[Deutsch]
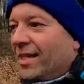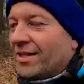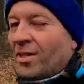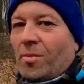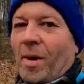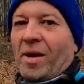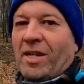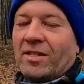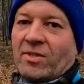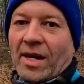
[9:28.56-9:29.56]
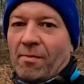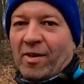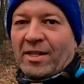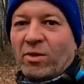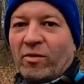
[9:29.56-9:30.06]
Hier ist nochmal meine
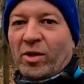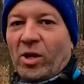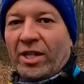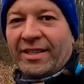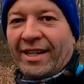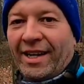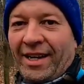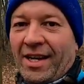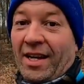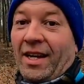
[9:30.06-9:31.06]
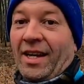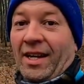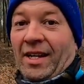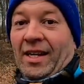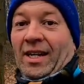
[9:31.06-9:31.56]
Zusammenfassung von heute
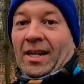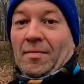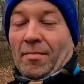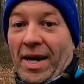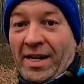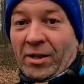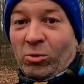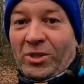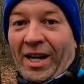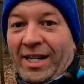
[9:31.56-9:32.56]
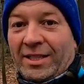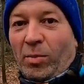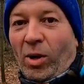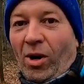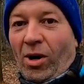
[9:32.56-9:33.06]
meine gute alte
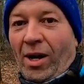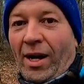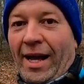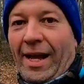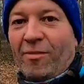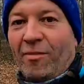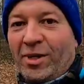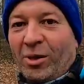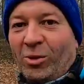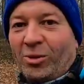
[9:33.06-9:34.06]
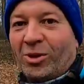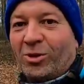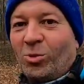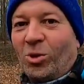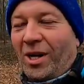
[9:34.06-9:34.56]
Polar
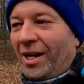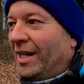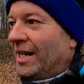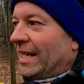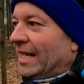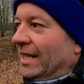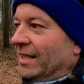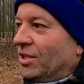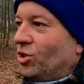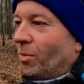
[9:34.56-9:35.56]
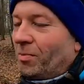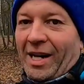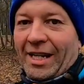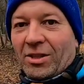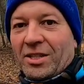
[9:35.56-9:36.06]
M400 Uhr, die stoppt
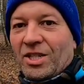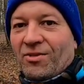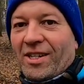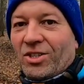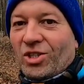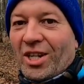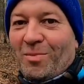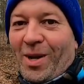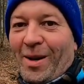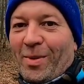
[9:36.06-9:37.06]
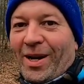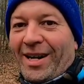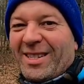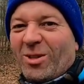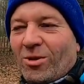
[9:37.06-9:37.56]
leider nicht, wenn ich stehen bleibe.
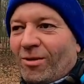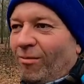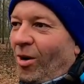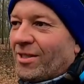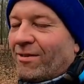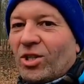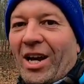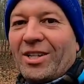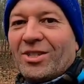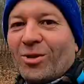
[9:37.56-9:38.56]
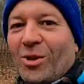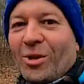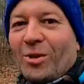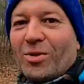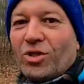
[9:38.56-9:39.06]
Also war es wahrscheinlich sogar
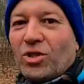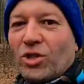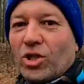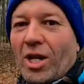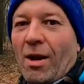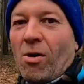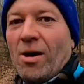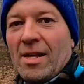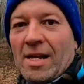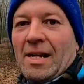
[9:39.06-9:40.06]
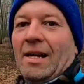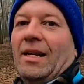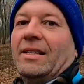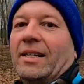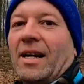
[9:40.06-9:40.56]
noch ein bisschen schneller.
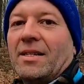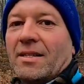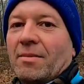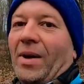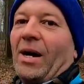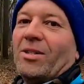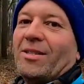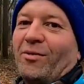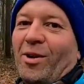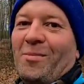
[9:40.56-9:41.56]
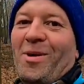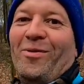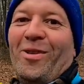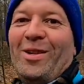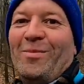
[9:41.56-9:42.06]
Die ganzen Pausen vom
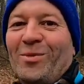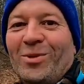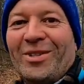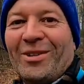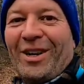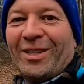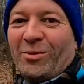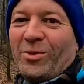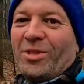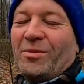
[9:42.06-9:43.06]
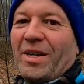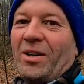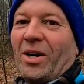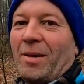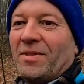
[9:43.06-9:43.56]
Filmen und so weiter müsste man
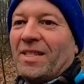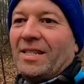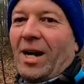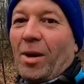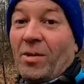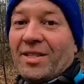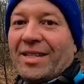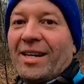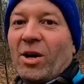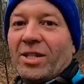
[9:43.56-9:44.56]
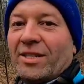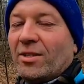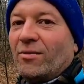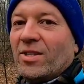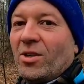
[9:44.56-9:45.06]
noch abziehen. Aber es ging heute
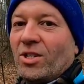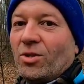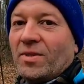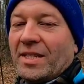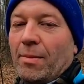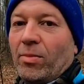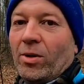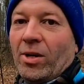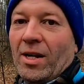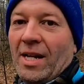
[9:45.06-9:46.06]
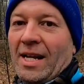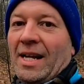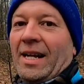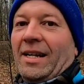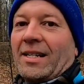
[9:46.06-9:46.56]
sowieso nicht ums Tempo.
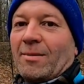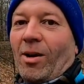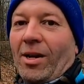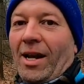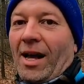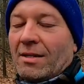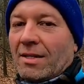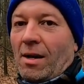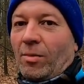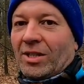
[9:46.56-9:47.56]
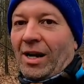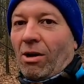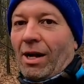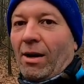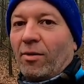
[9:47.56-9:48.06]
Das war ja langsamer
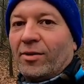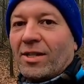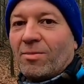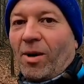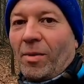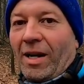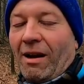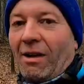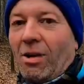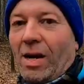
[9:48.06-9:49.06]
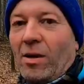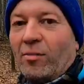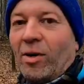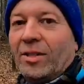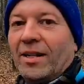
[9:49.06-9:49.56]
Dauerlauf. Das war mein langer
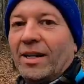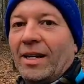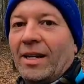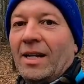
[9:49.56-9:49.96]
Lauf heute.